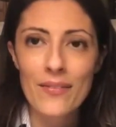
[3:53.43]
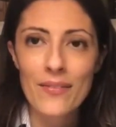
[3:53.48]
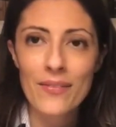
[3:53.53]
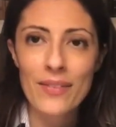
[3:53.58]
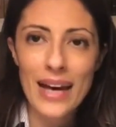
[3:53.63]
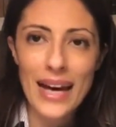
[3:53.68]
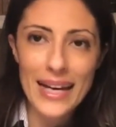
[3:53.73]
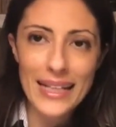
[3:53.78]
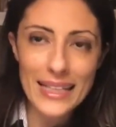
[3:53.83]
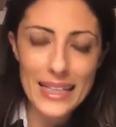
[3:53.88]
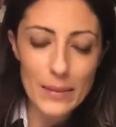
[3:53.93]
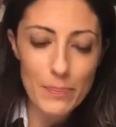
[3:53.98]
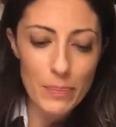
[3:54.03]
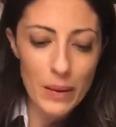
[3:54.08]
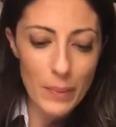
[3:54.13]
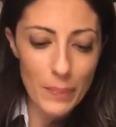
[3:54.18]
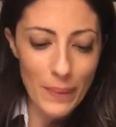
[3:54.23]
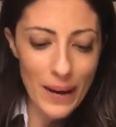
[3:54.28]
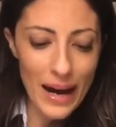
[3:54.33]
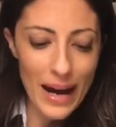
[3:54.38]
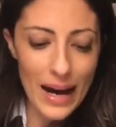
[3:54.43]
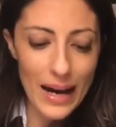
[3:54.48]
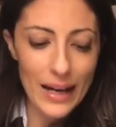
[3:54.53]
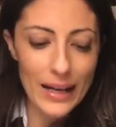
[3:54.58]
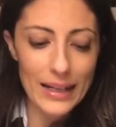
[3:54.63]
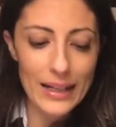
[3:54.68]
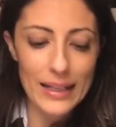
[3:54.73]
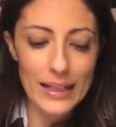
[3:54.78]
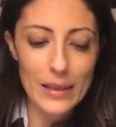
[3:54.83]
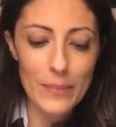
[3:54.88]
Vedi,
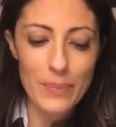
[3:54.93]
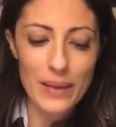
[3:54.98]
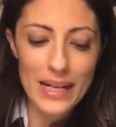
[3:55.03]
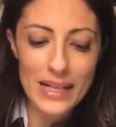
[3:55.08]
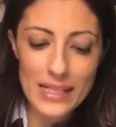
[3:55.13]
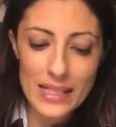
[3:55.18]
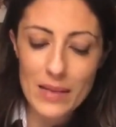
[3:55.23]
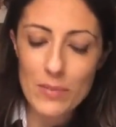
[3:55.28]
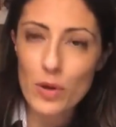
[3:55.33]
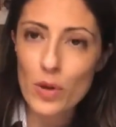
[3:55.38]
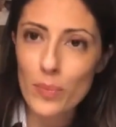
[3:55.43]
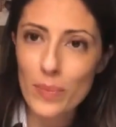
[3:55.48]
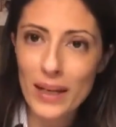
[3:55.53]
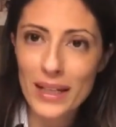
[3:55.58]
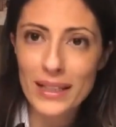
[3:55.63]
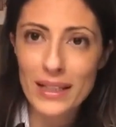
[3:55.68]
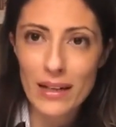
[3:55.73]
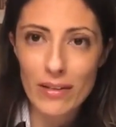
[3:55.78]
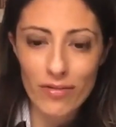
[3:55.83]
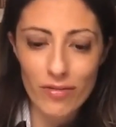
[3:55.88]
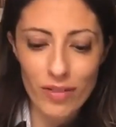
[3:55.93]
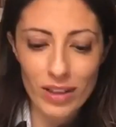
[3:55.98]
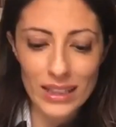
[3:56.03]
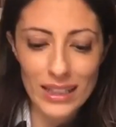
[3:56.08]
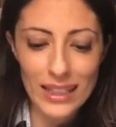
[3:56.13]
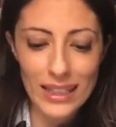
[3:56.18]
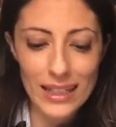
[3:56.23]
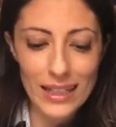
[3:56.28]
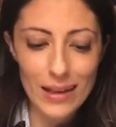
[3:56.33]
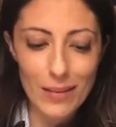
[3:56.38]
papà, riprese mio padre a
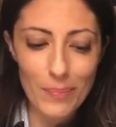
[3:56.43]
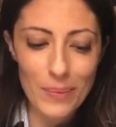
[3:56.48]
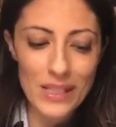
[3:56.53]
fatica,